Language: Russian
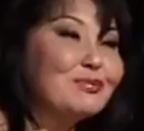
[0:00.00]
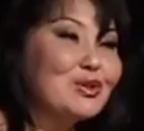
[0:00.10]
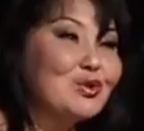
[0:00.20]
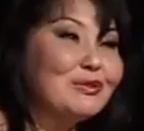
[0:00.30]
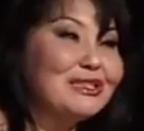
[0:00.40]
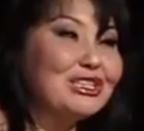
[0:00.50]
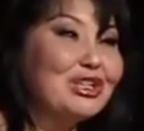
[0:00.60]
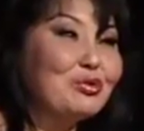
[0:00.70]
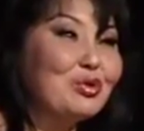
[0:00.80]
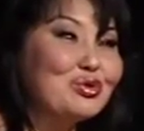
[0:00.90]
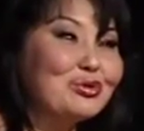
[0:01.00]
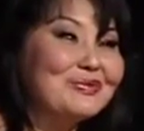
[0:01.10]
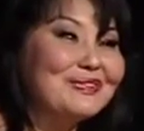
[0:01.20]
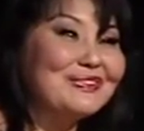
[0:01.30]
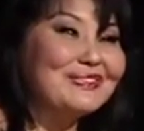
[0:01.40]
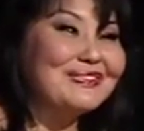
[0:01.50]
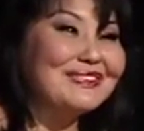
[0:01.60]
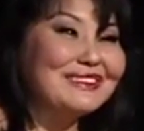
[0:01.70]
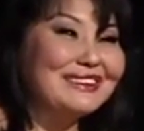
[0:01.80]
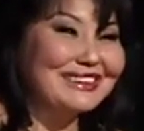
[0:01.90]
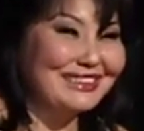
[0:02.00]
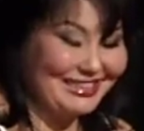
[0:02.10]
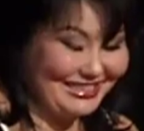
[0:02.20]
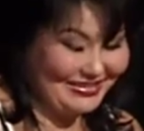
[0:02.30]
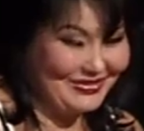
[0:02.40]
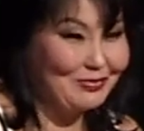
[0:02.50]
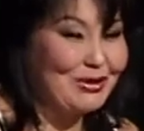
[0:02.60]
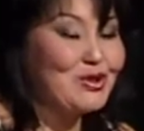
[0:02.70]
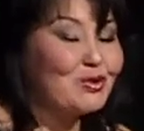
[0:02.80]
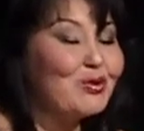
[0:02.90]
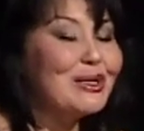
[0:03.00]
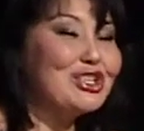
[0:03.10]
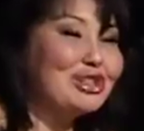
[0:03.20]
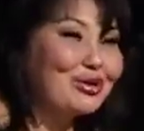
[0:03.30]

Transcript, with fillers: способности к гипнозу. Серьезно? Да, а потому что у него большие